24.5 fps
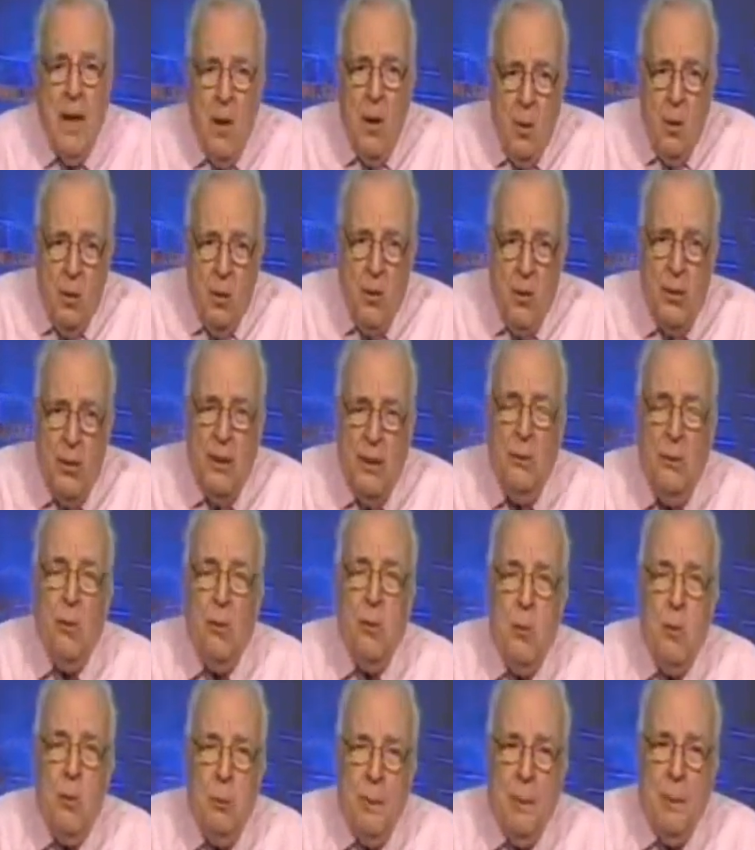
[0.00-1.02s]
È un
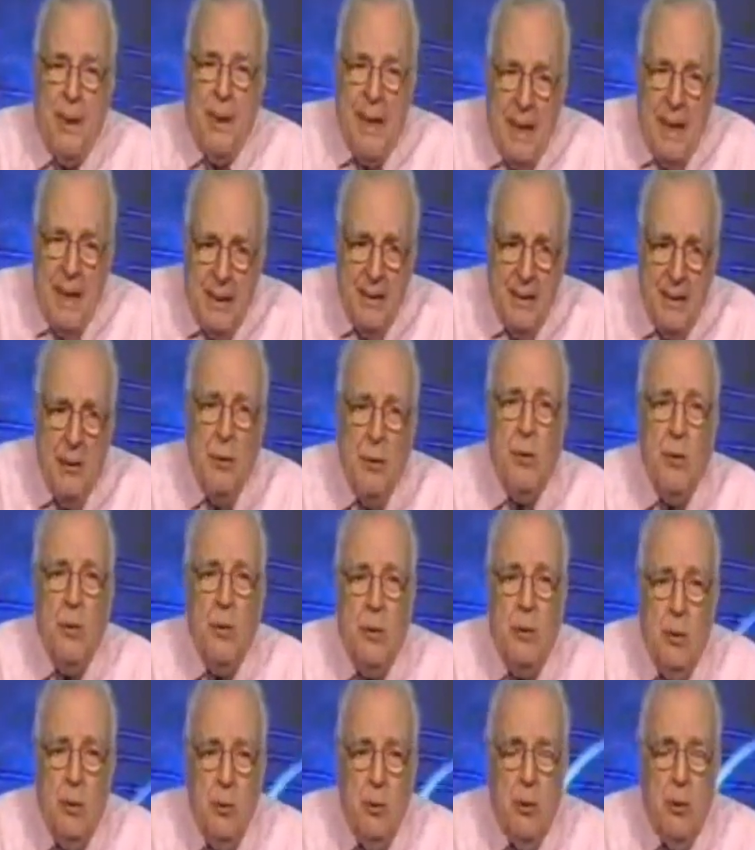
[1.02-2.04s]
continuo superarsi, un
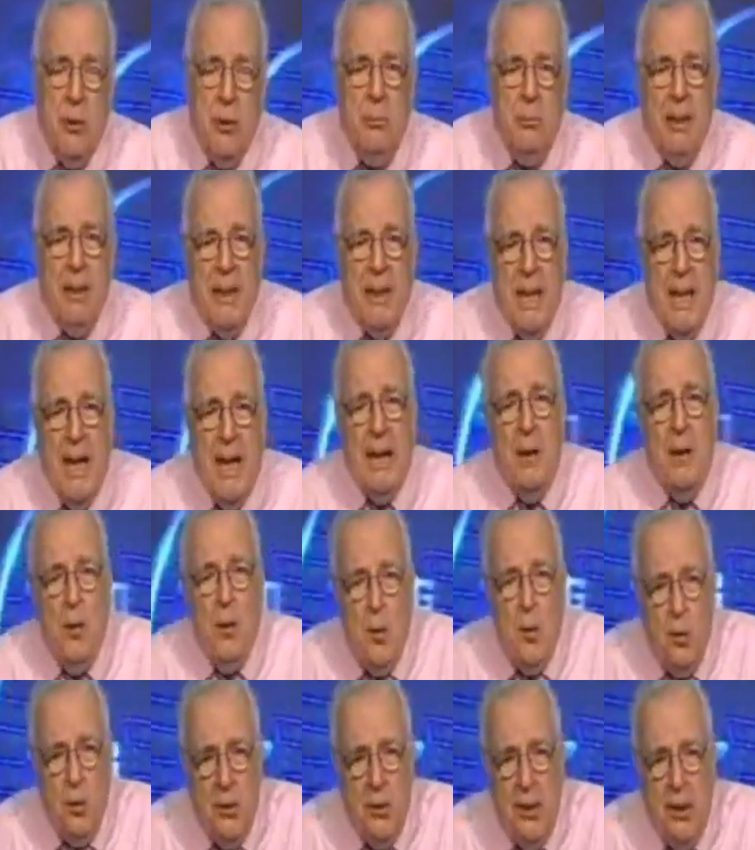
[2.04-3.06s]
continuo rimediare,
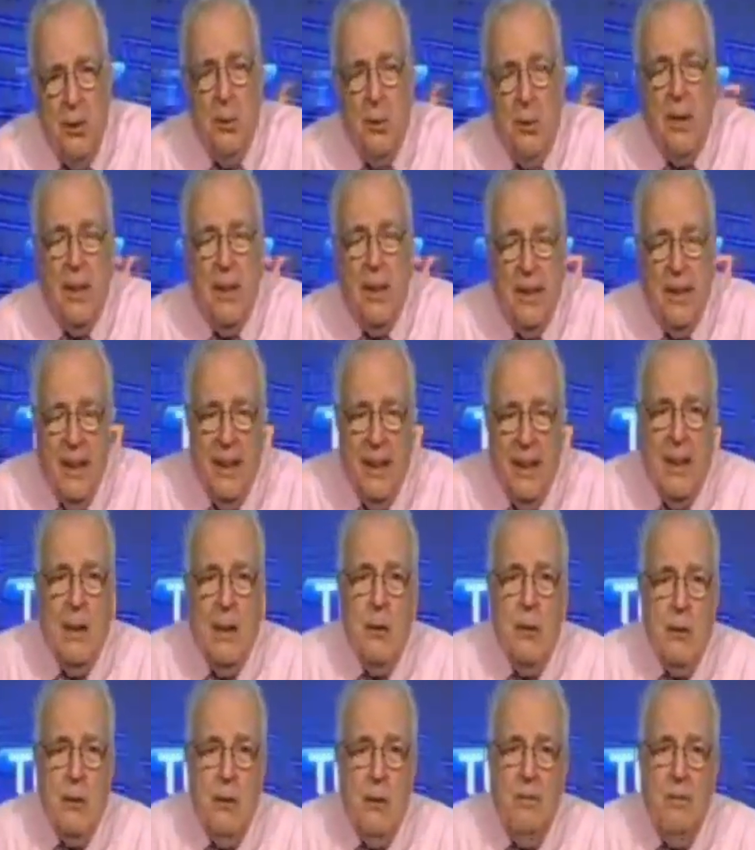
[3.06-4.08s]
un continuo
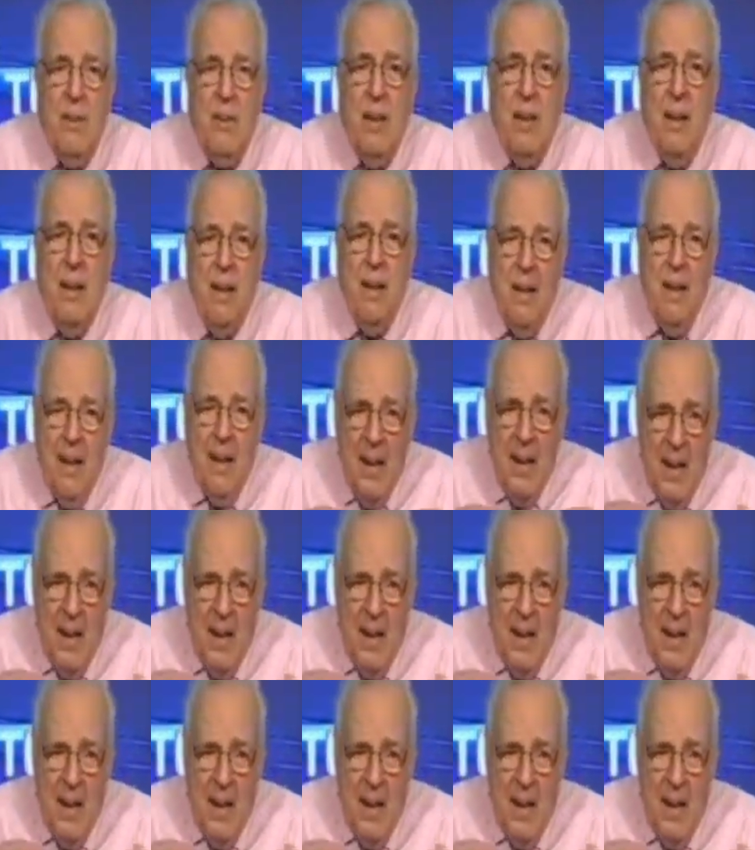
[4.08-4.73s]
cadere e così via.